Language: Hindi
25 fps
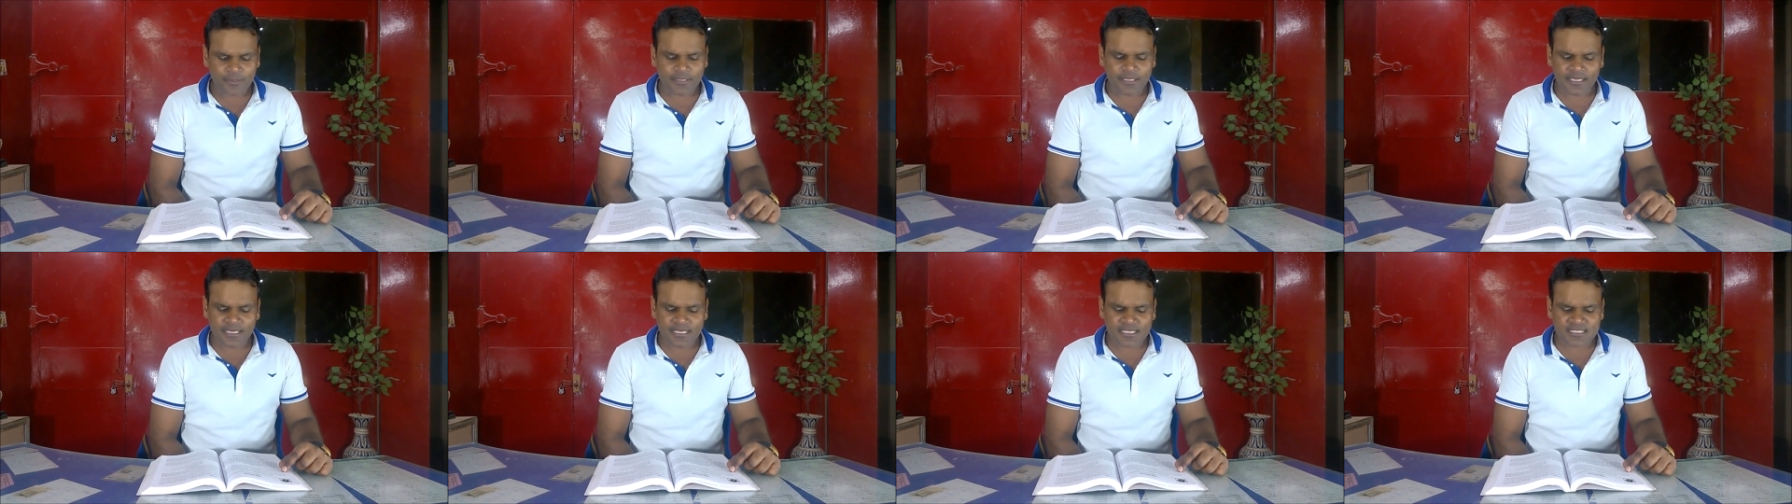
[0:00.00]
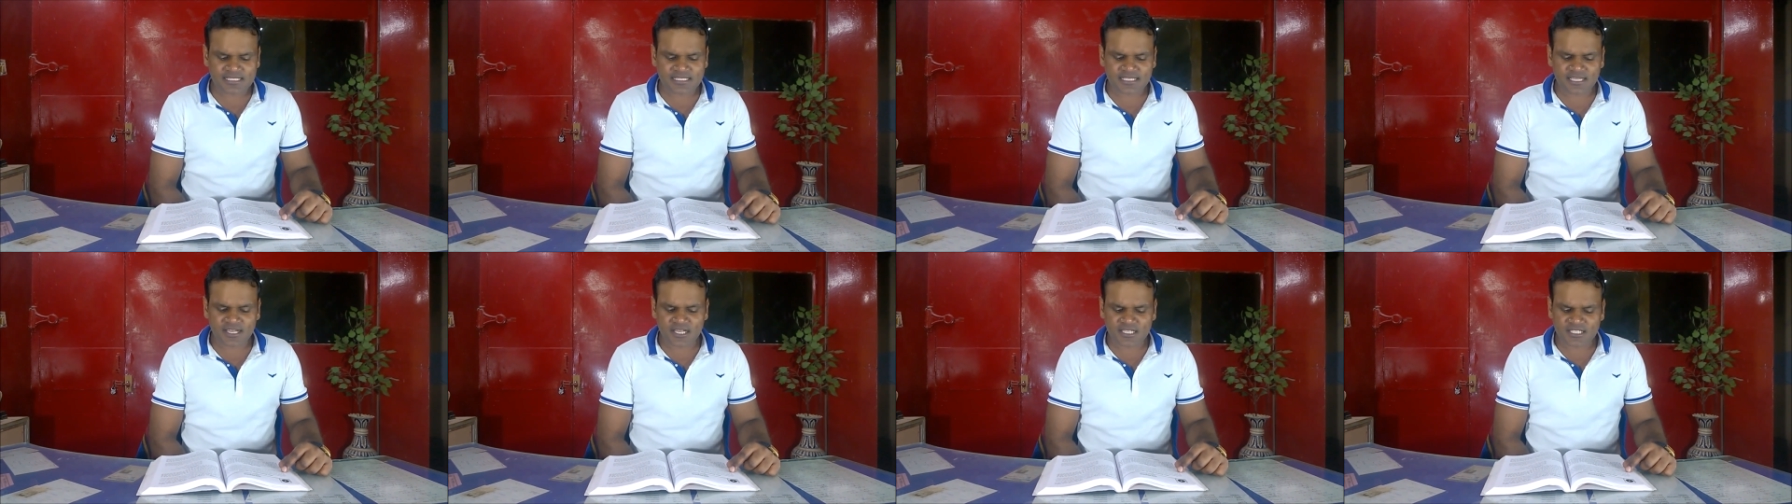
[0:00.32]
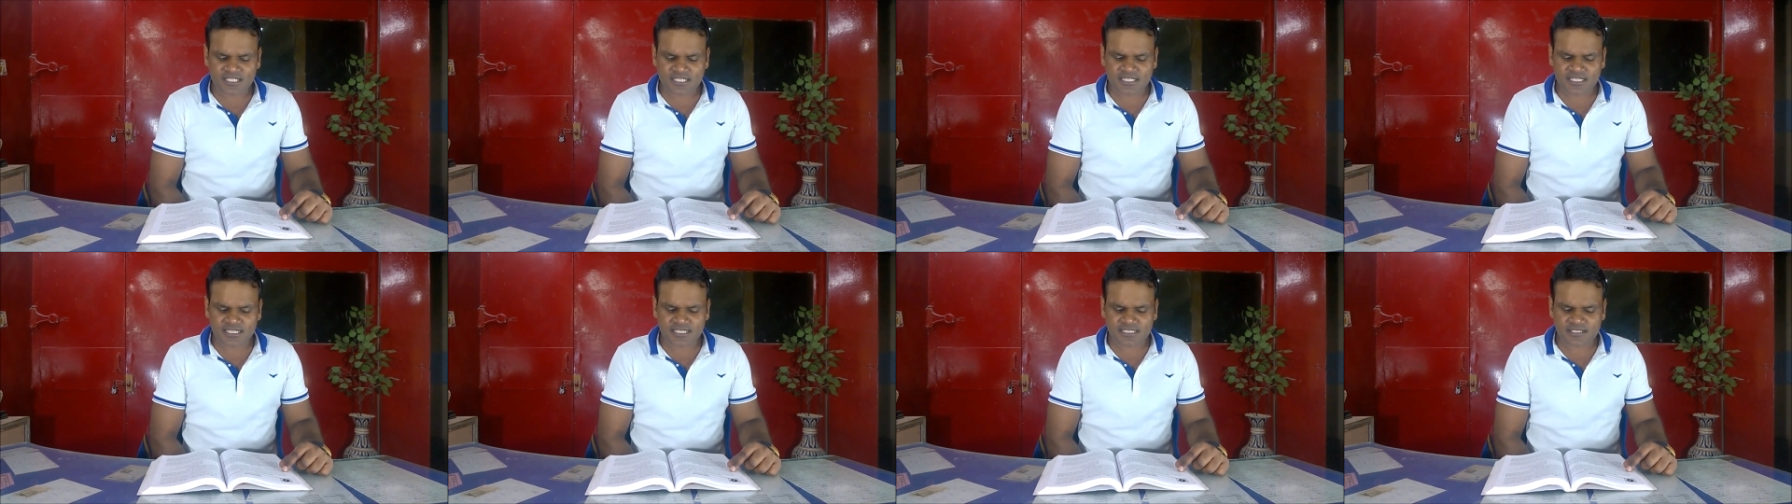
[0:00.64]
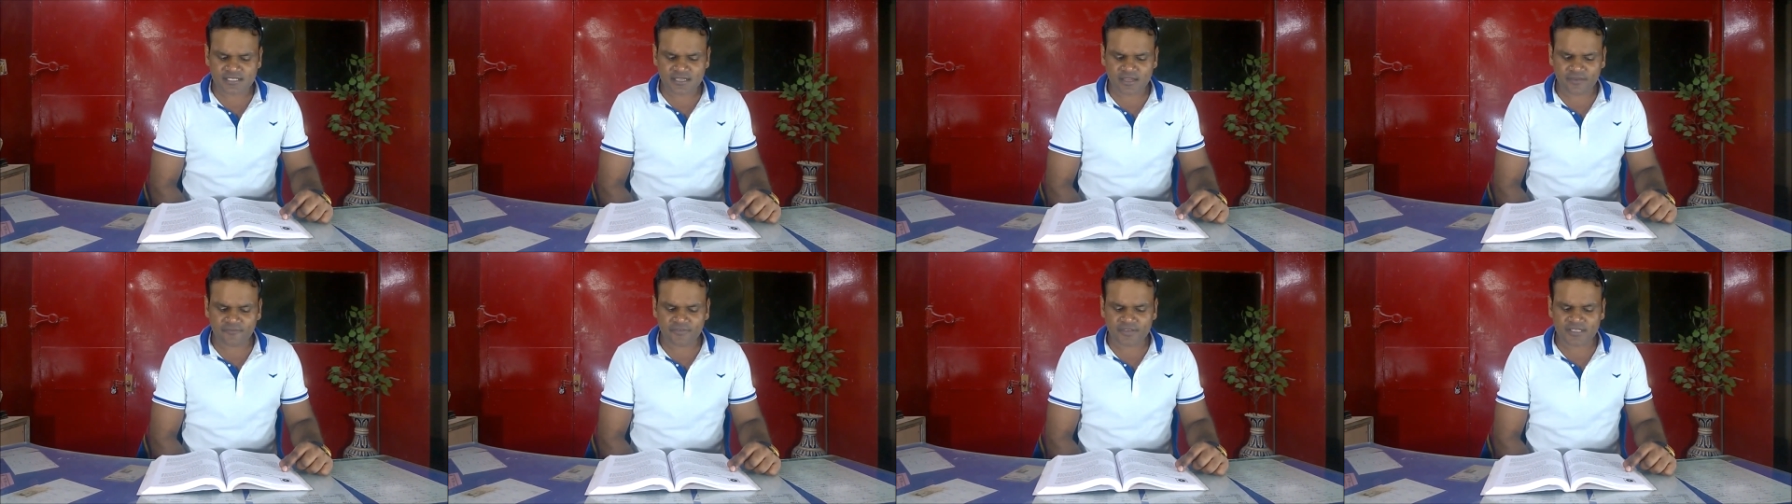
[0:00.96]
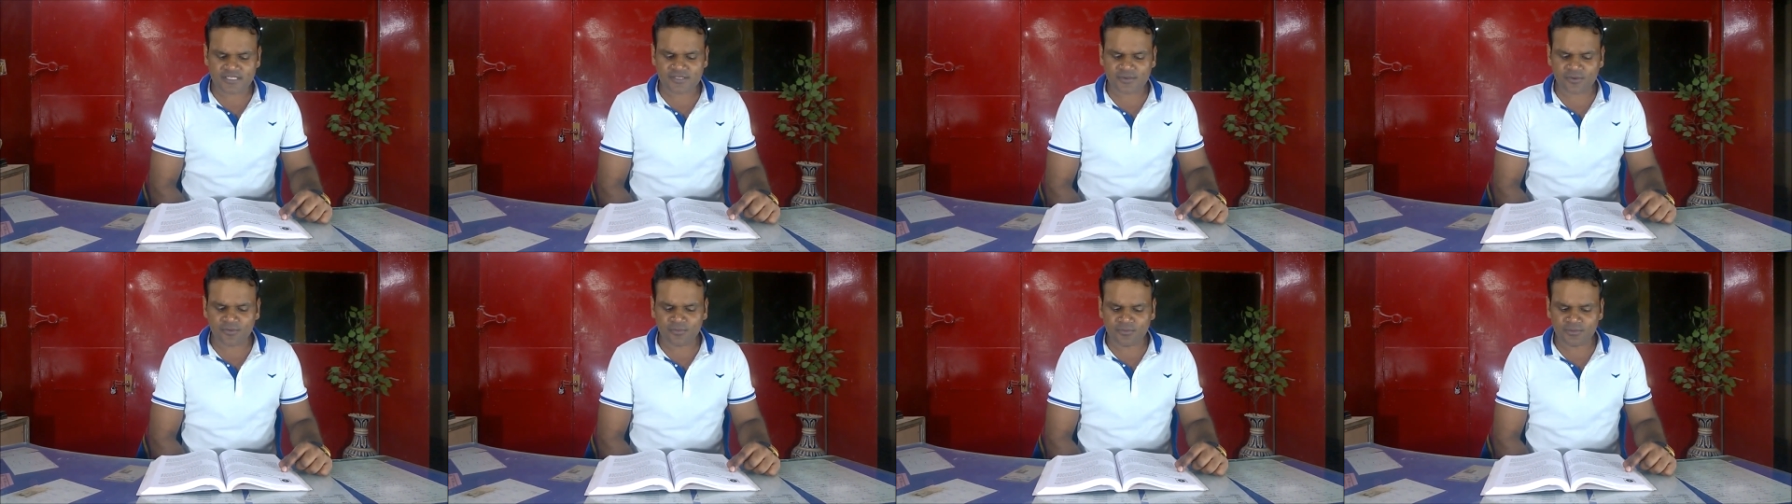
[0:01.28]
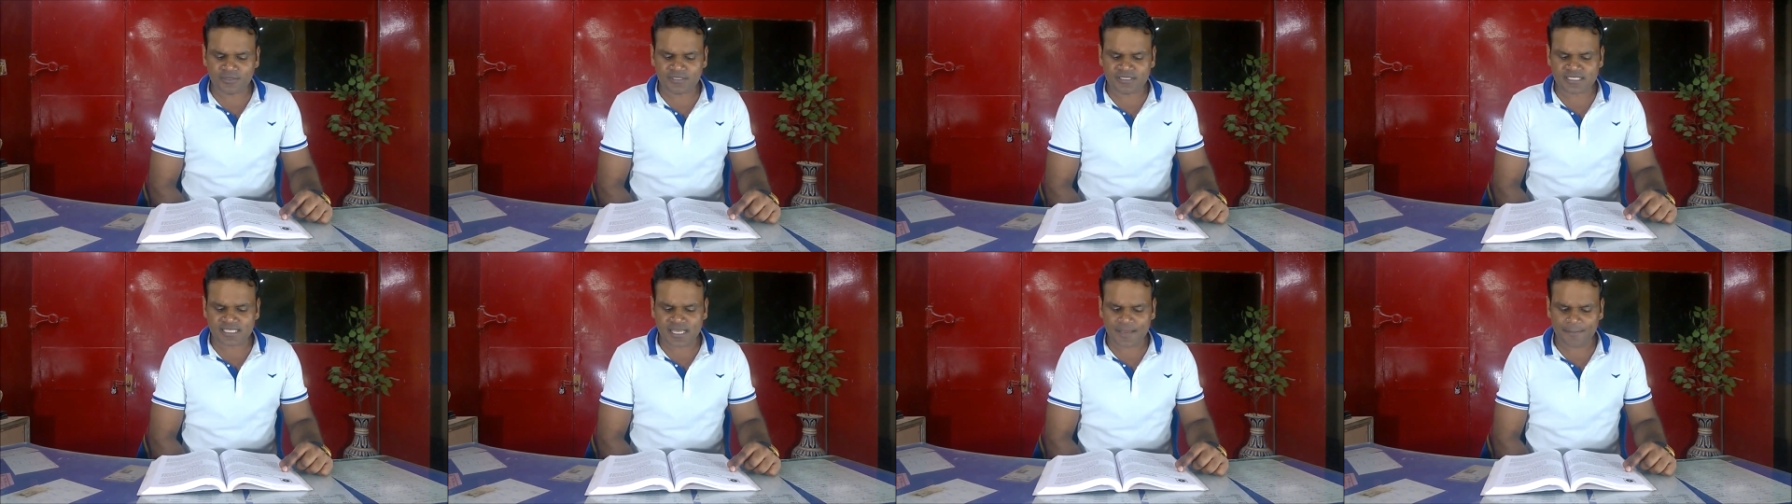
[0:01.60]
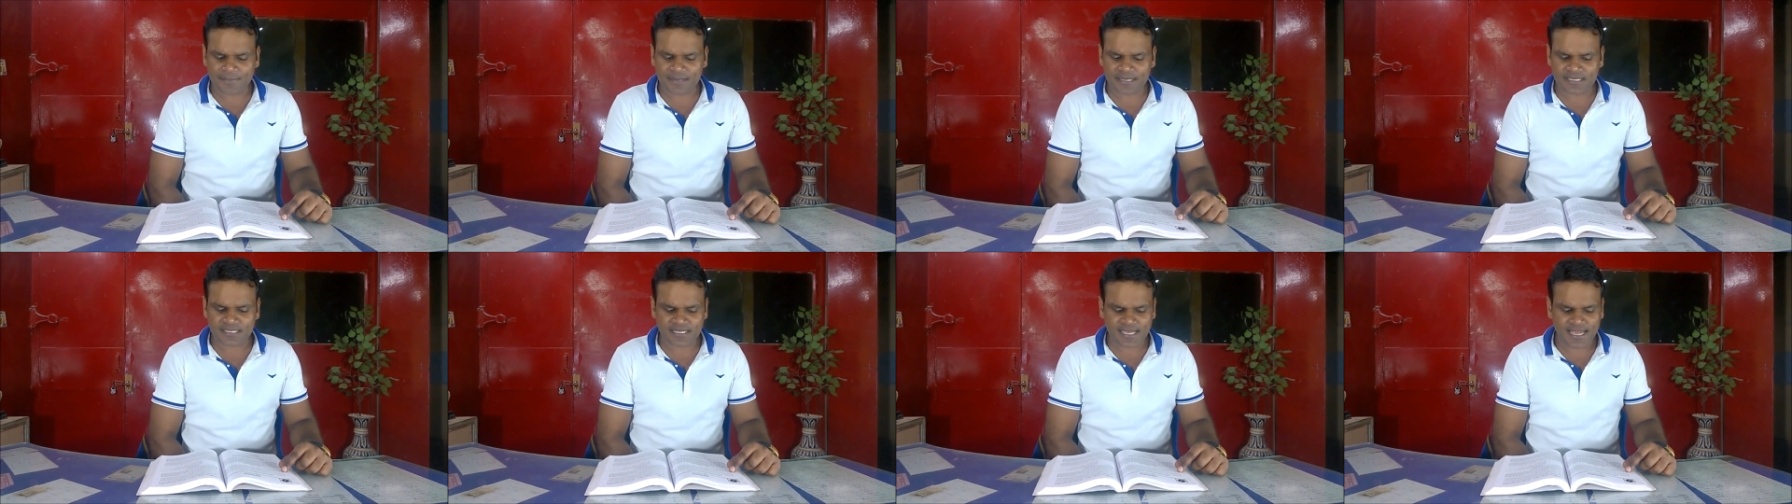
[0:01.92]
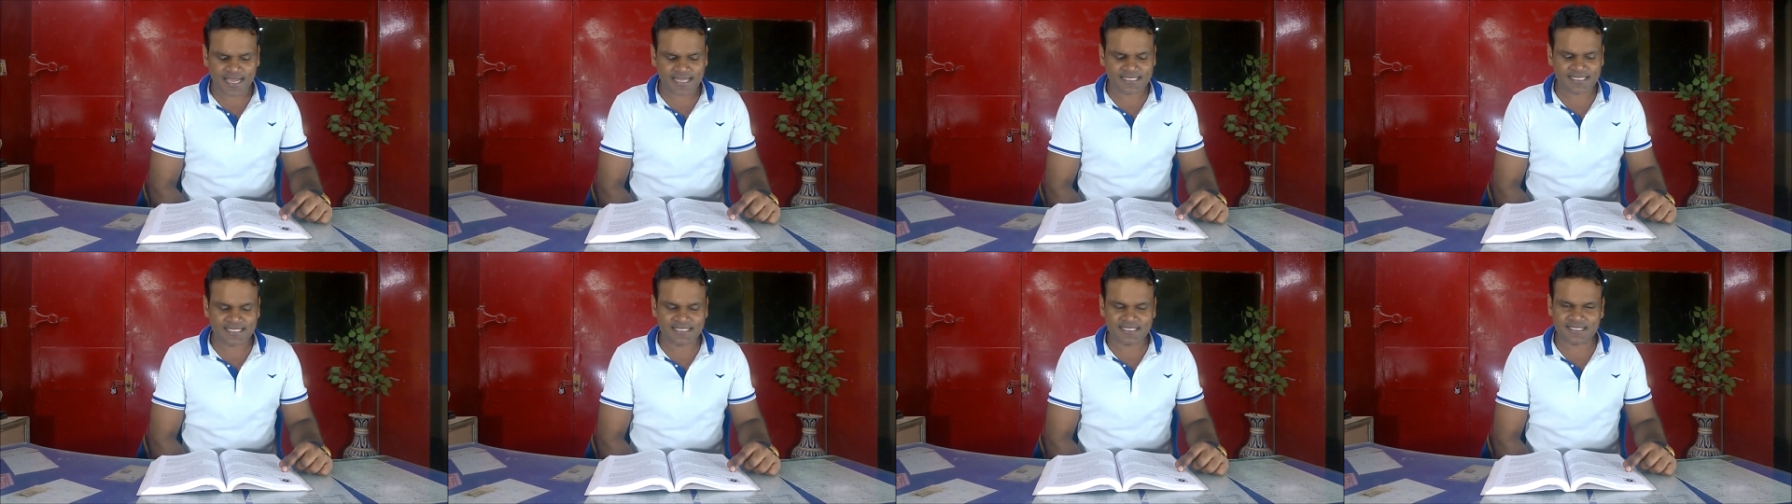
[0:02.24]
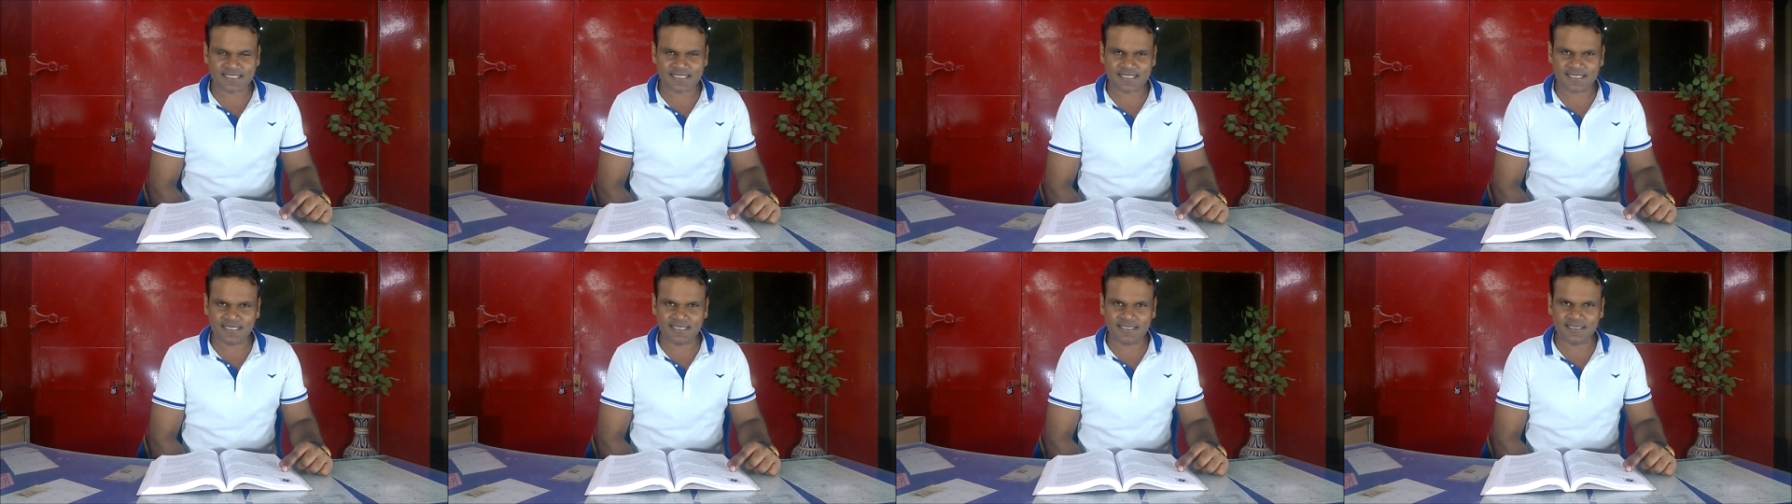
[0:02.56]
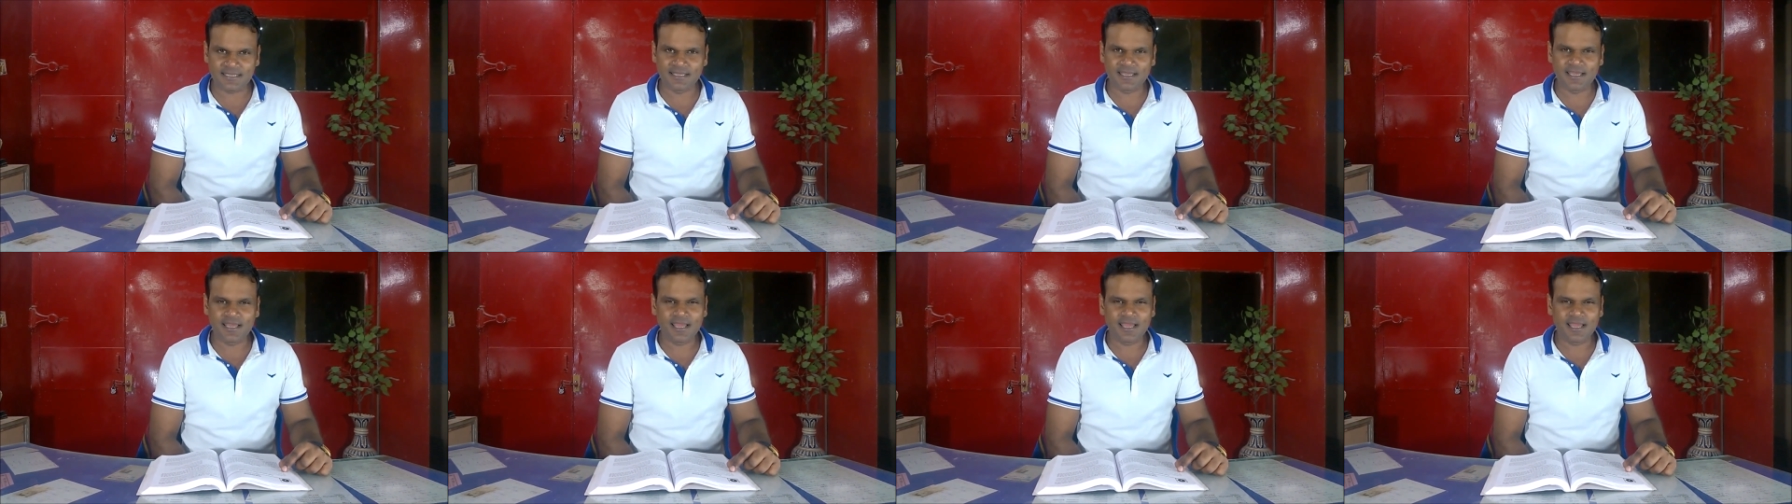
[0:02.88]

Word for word: नाउ ही इज कॉन्शियस ऑफ हिज ओन सेपरेट आइडेंटिटी